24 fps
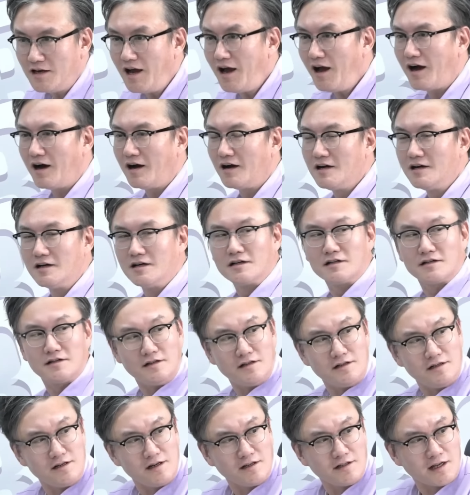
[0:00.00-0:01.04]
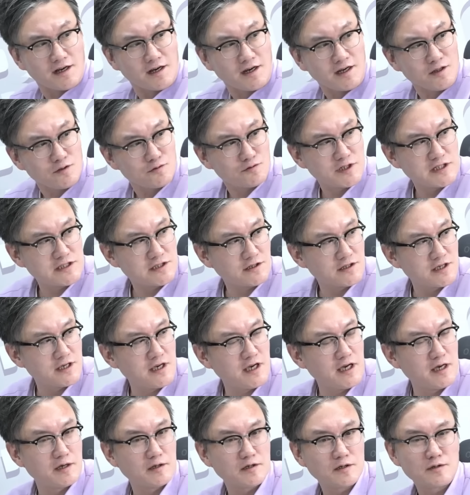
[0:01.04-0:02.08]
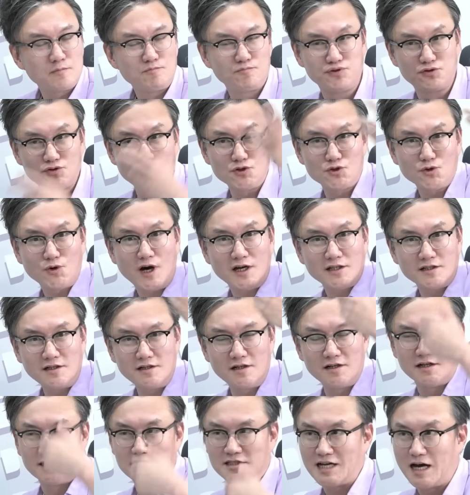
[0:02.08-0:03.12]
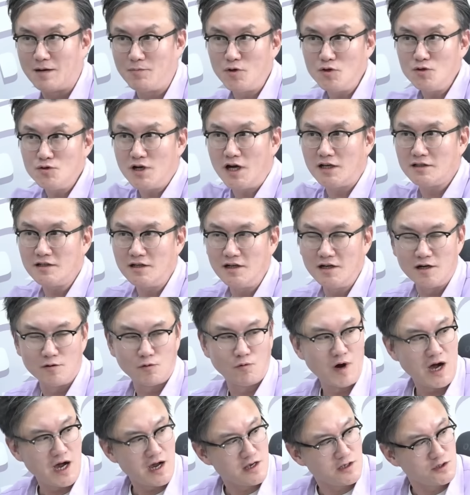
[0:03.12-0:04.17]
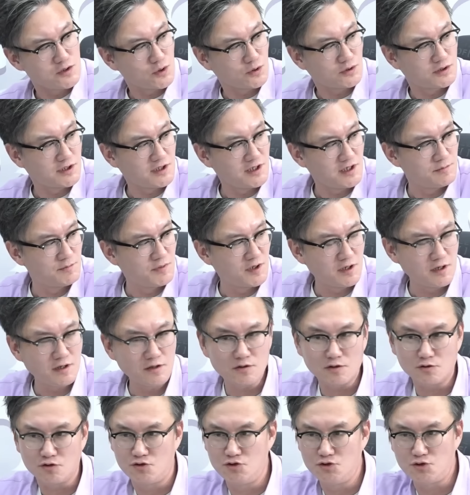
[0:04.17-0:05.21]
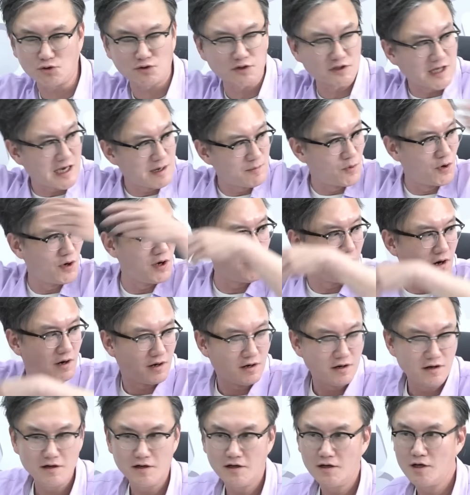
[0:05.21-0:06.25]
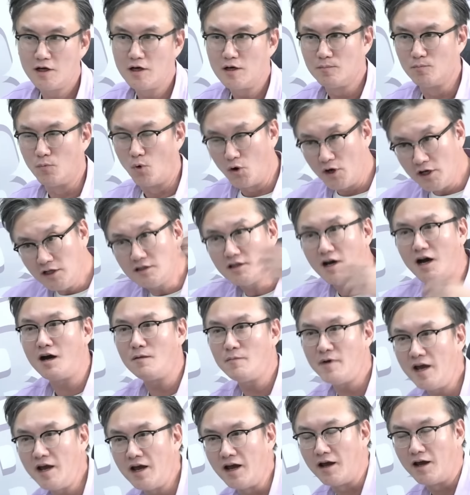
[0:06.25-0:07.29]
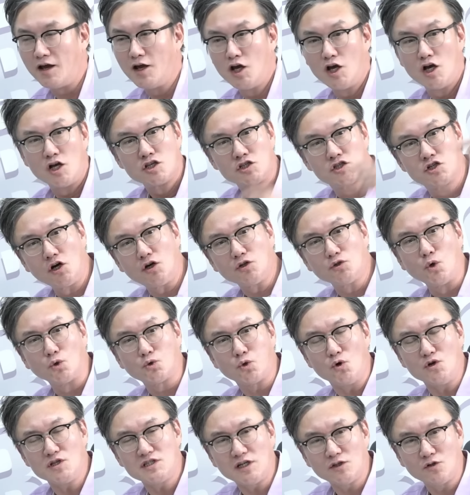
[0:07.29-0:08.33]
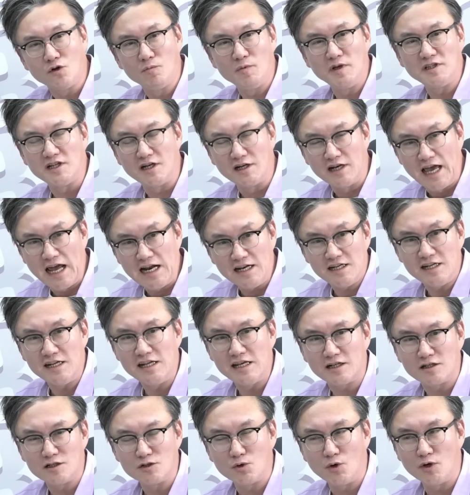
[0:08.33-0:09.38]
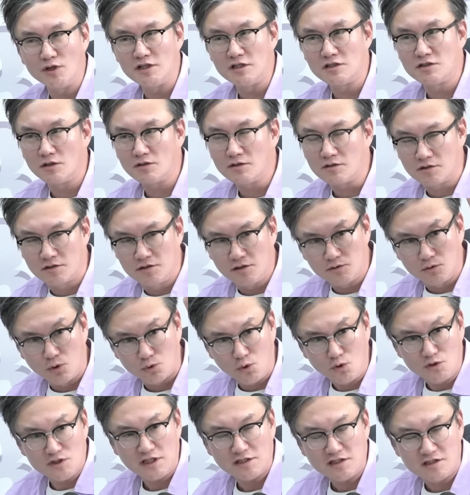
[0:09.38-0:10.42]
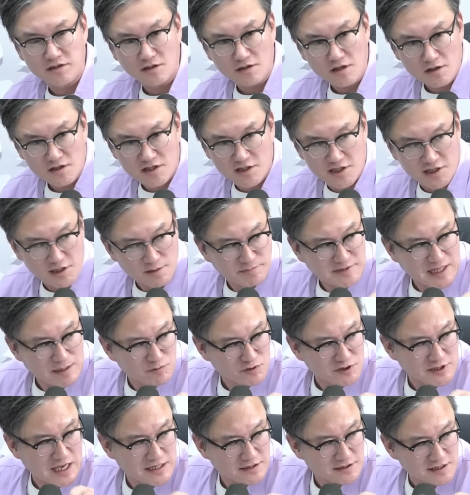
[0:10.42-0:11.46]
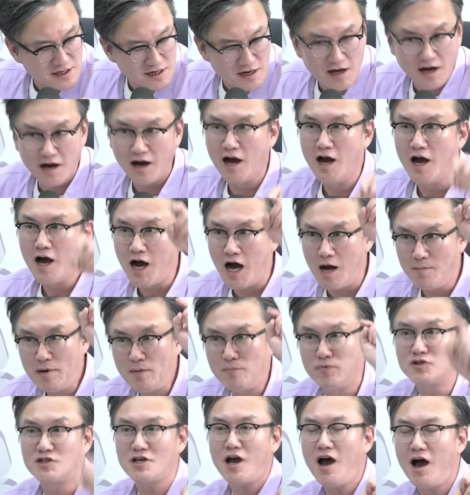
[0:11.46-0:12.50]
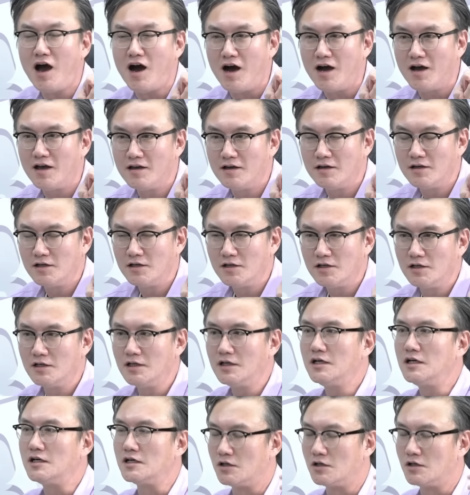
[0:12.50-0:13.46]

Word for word: 야 끌려나간 우리 저기 부르주아들 자본가들 왕족들 뭐 귀족들 다 모여 모인 다음에 저 노동자 농민들 레닌이 이끌고 있는 저, 저 노동자들 저거 기름 때 묻은 애들이랑 한판 붙자. 어.